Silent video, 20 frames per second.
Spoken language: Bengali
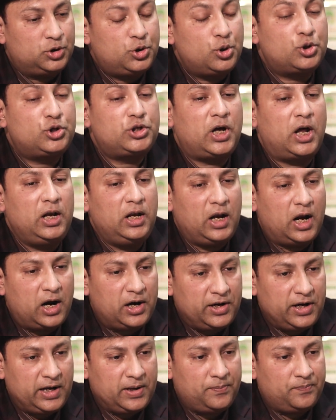সোশ্যাল
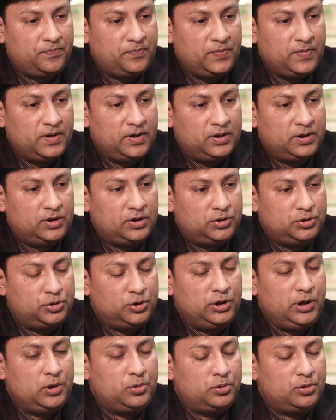লার্নিং
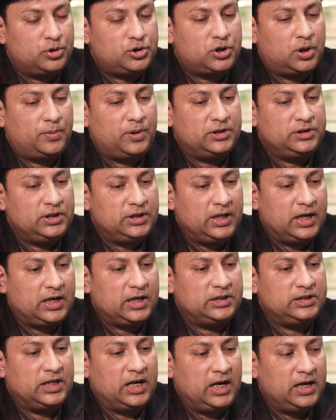যদি কোনো সমাজে
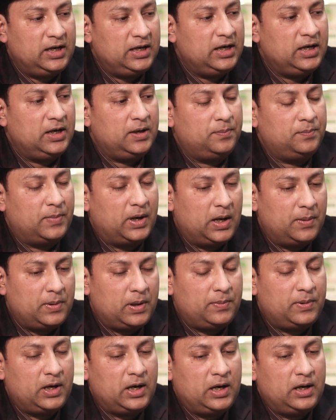দেখা যায় মা
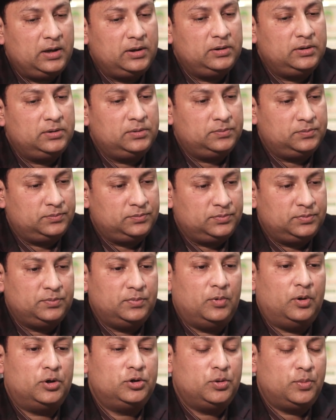বাবা
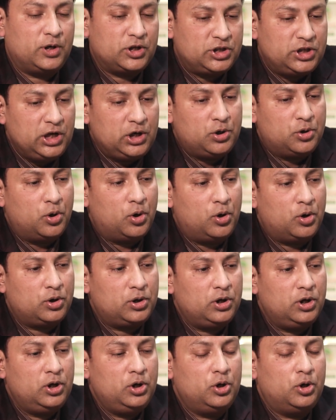অথবা শিক্ষক
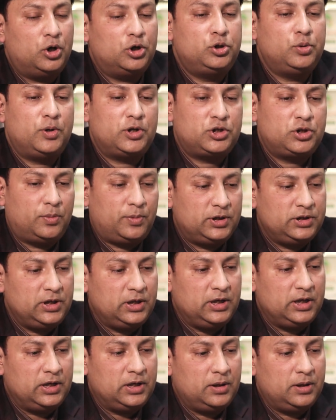অথবা সমাজে